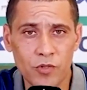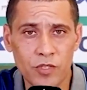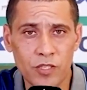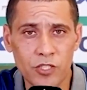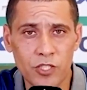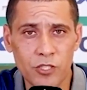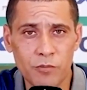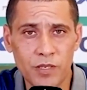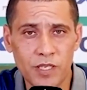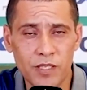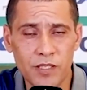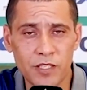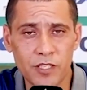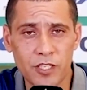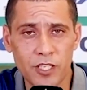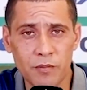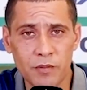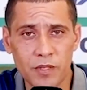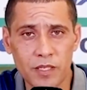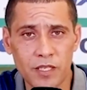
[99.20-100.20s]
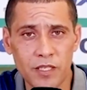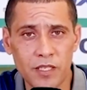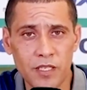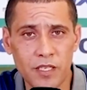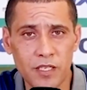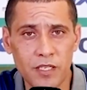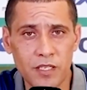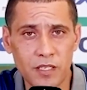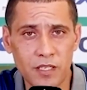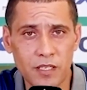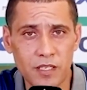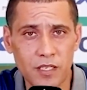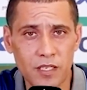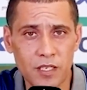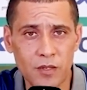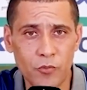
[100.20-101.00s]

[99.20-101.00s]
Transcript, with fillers: ويجب احترام كذلك